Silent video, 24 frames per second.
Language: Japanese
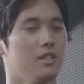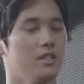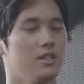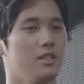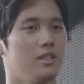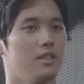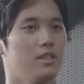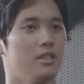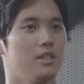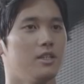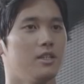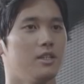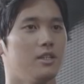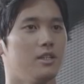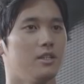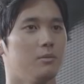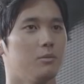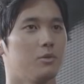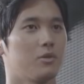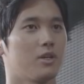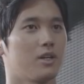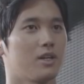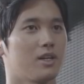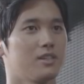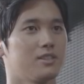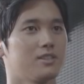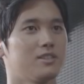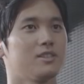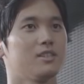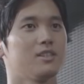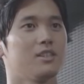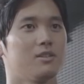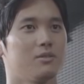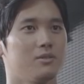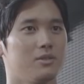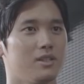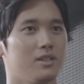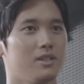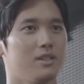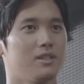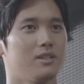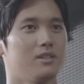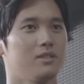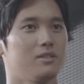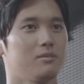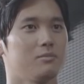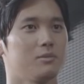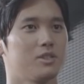えー、僕は感じてたので、
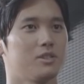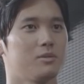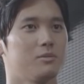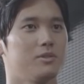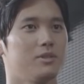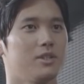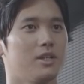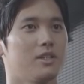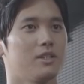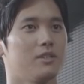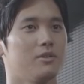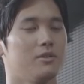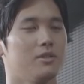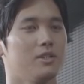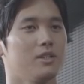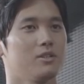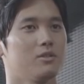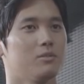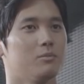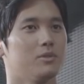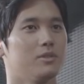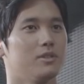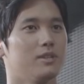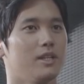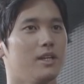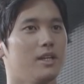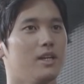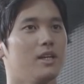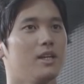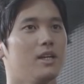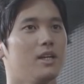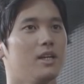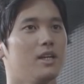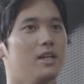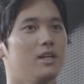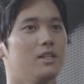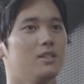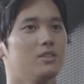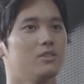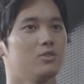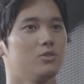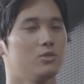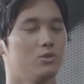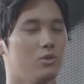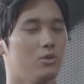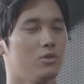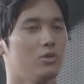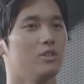まあ、自分に合ってるなと思って
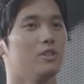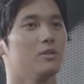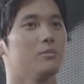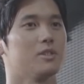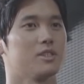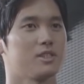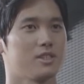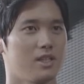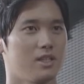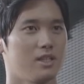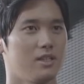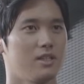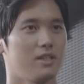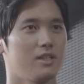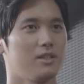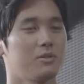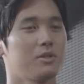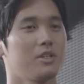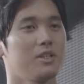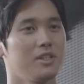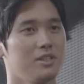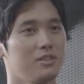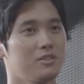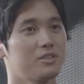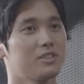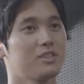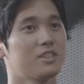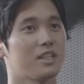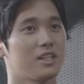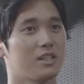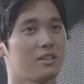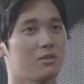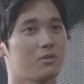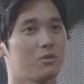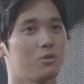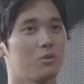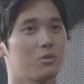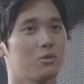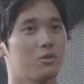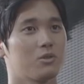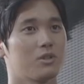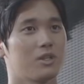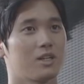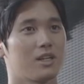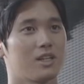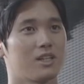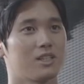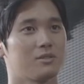ずっと飲んでましたトレーニング自体高校
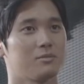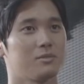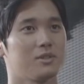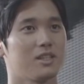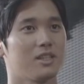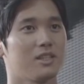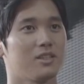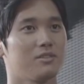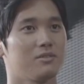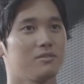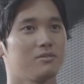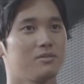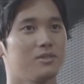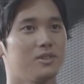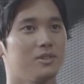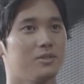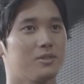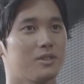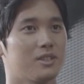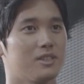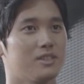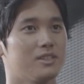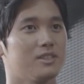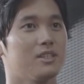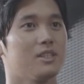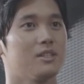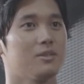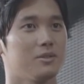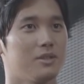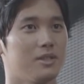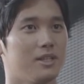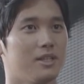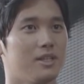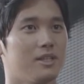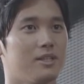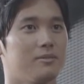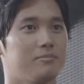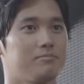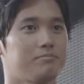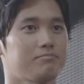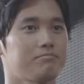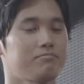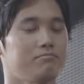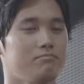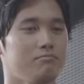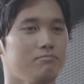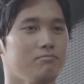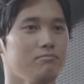から始めたっていう感じなので、
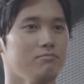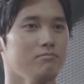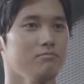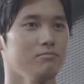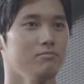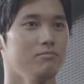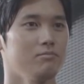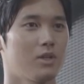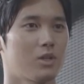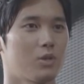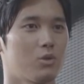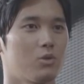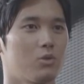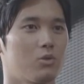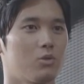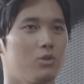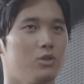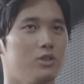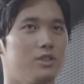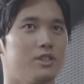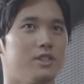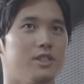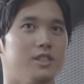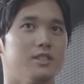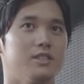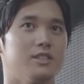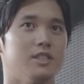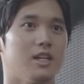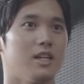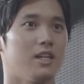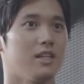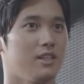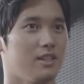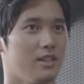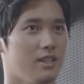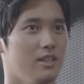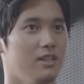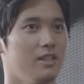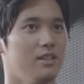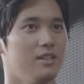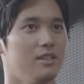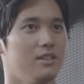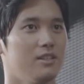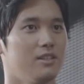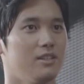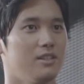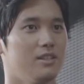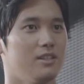まあ、高校1年生入って、
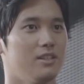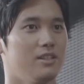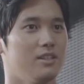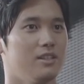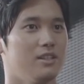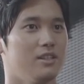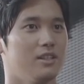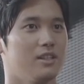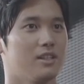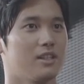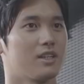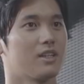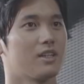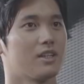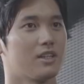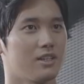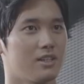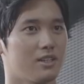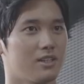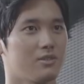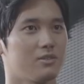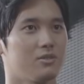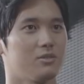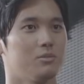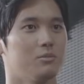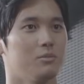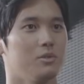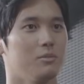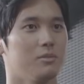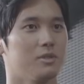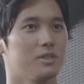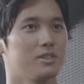えー、からかなと思いま